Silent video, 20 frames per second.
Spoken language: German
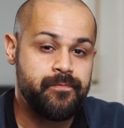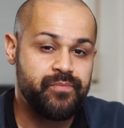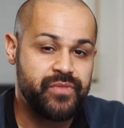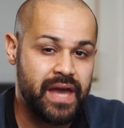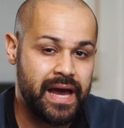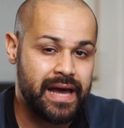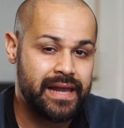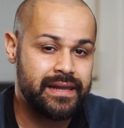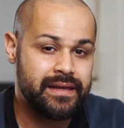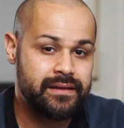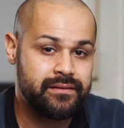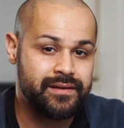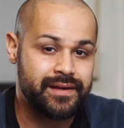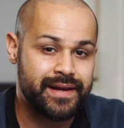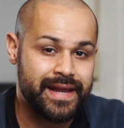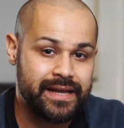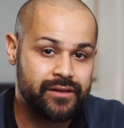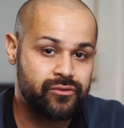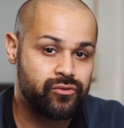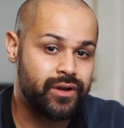die alle
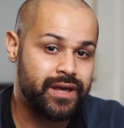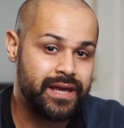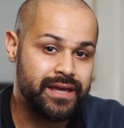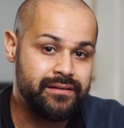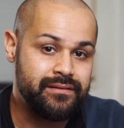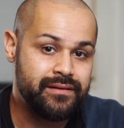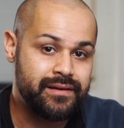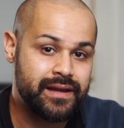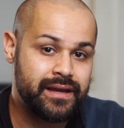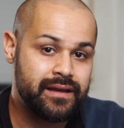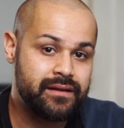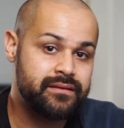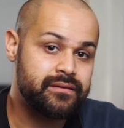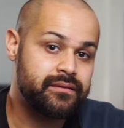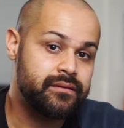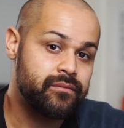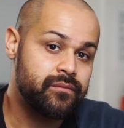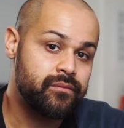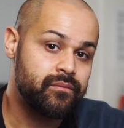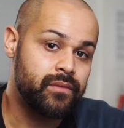direkt oder
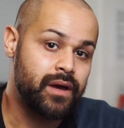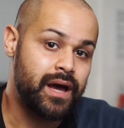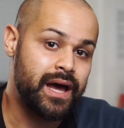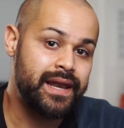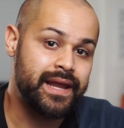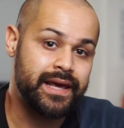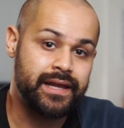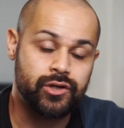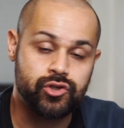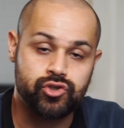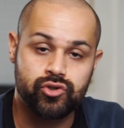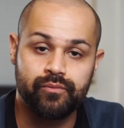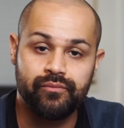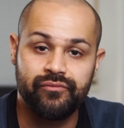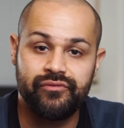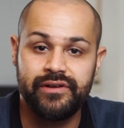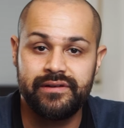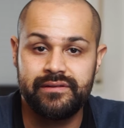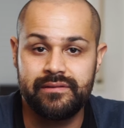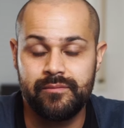indirekt an einer
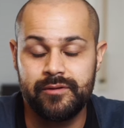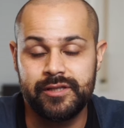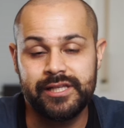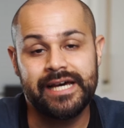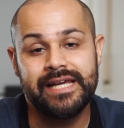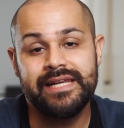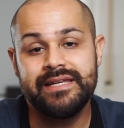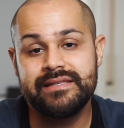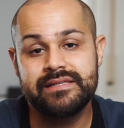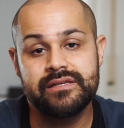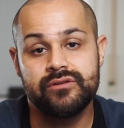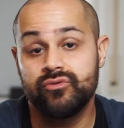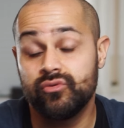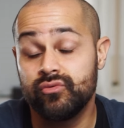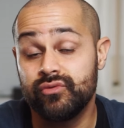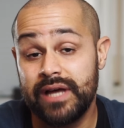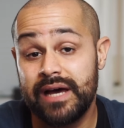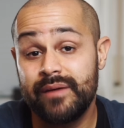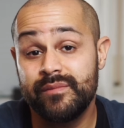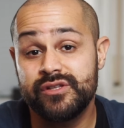Schuppenflechte beteiligt sind
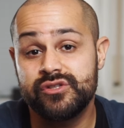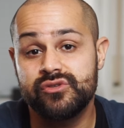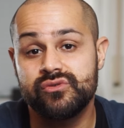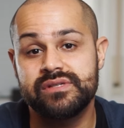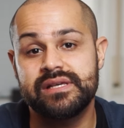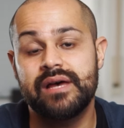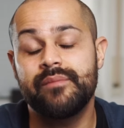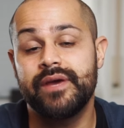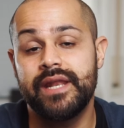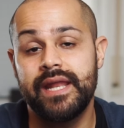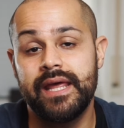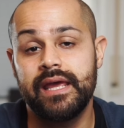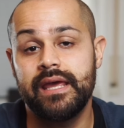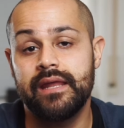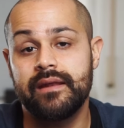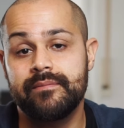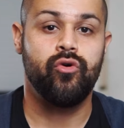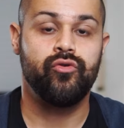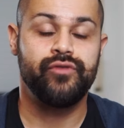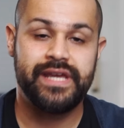und damit
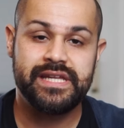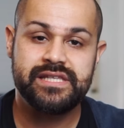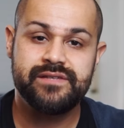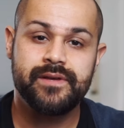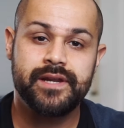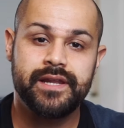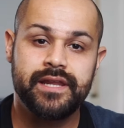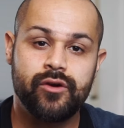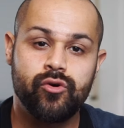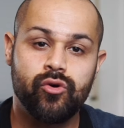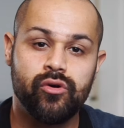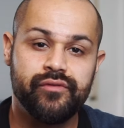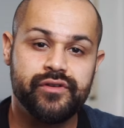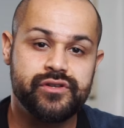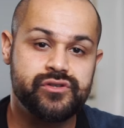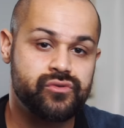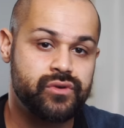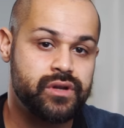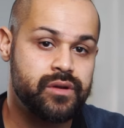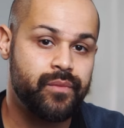zusammenhängen. Und jetzt wieder die Kurve
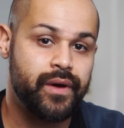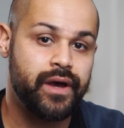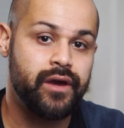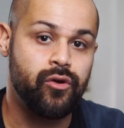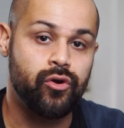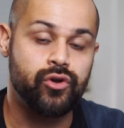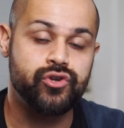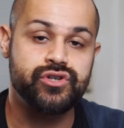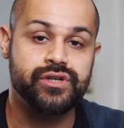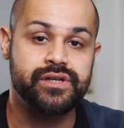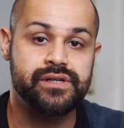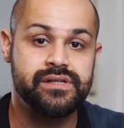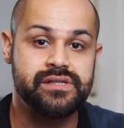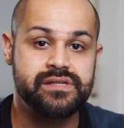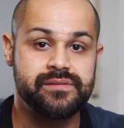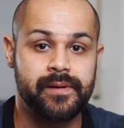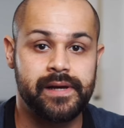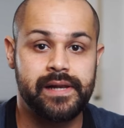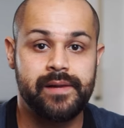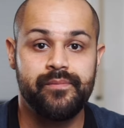zu den
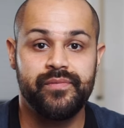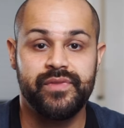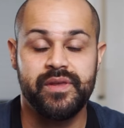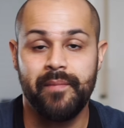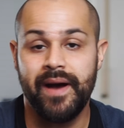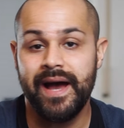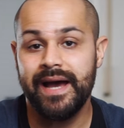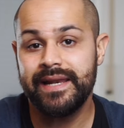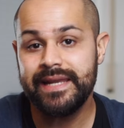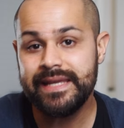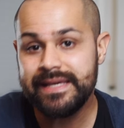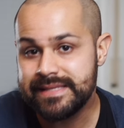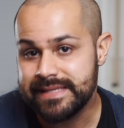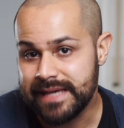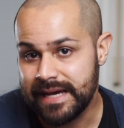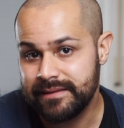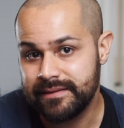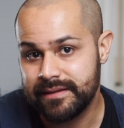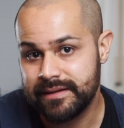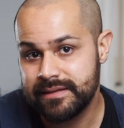Biologicals, weil die machen nichts
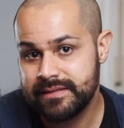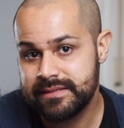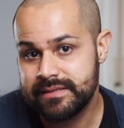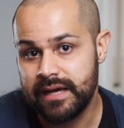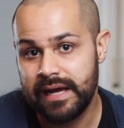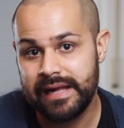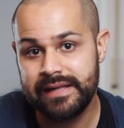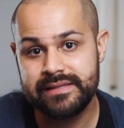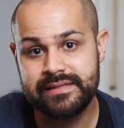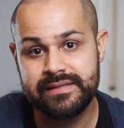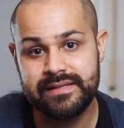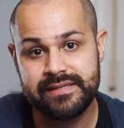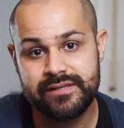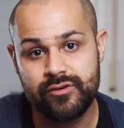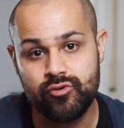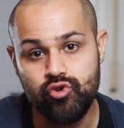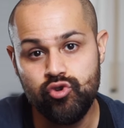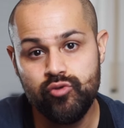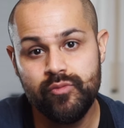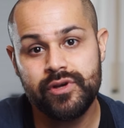anderes, als diese
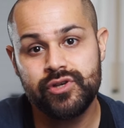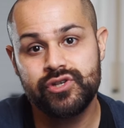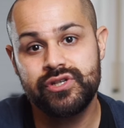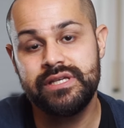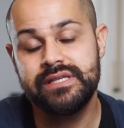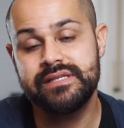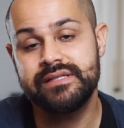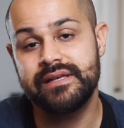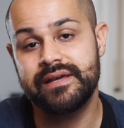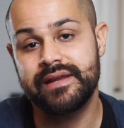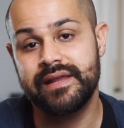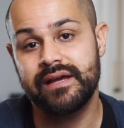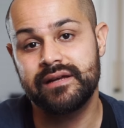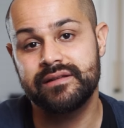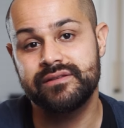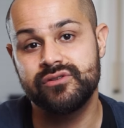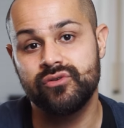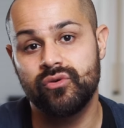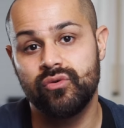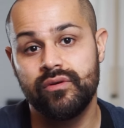überschießende
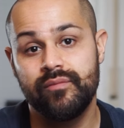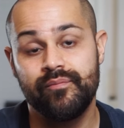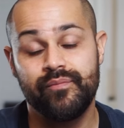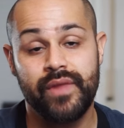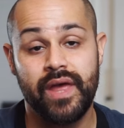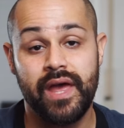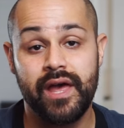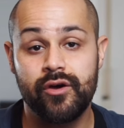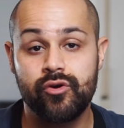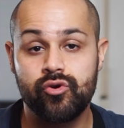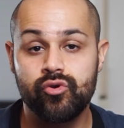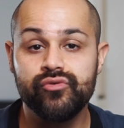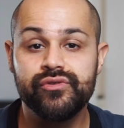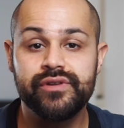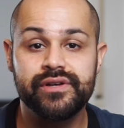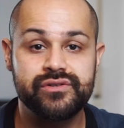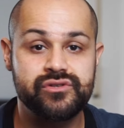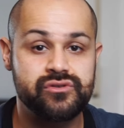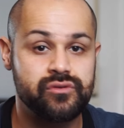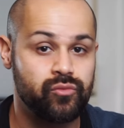Reaktion
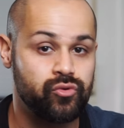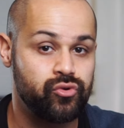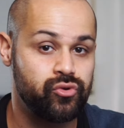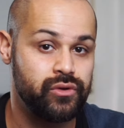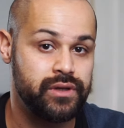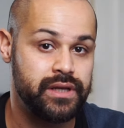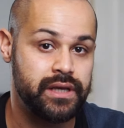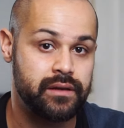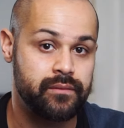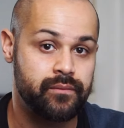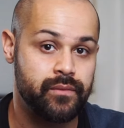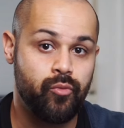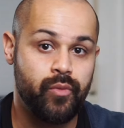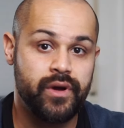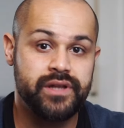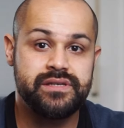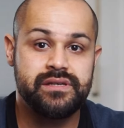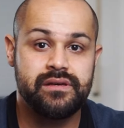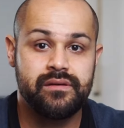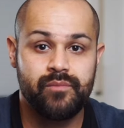herunter zu modulieren. Und
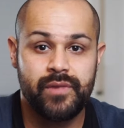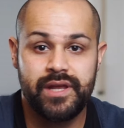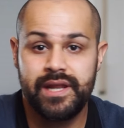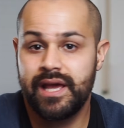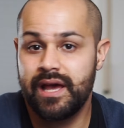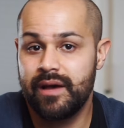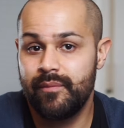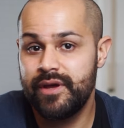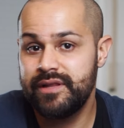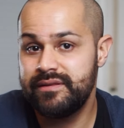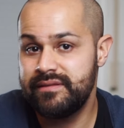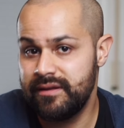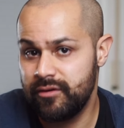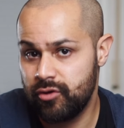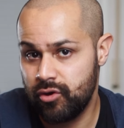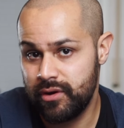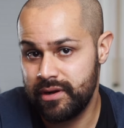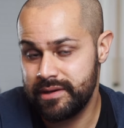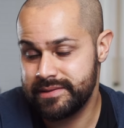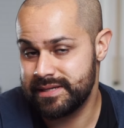manche Medikamente, die
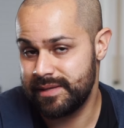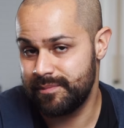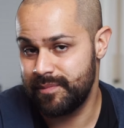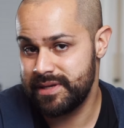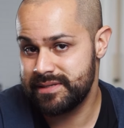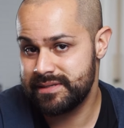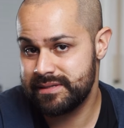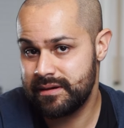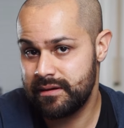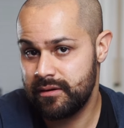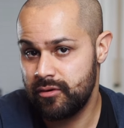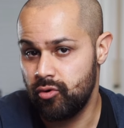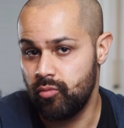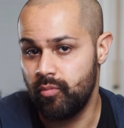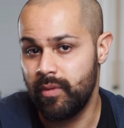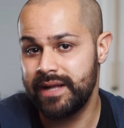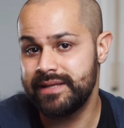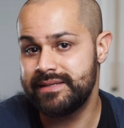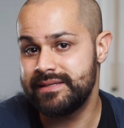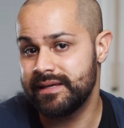können das halt besser und
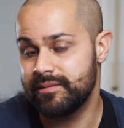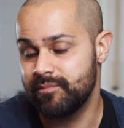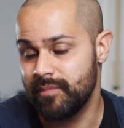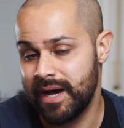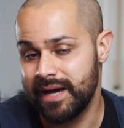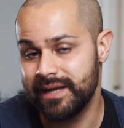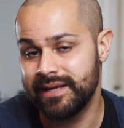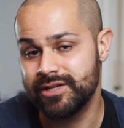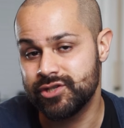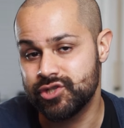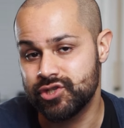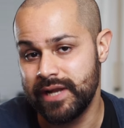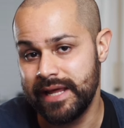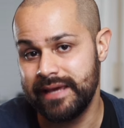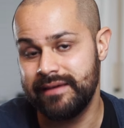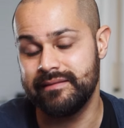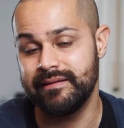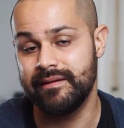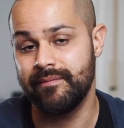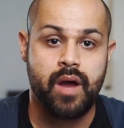manche machen das
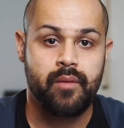schlechter.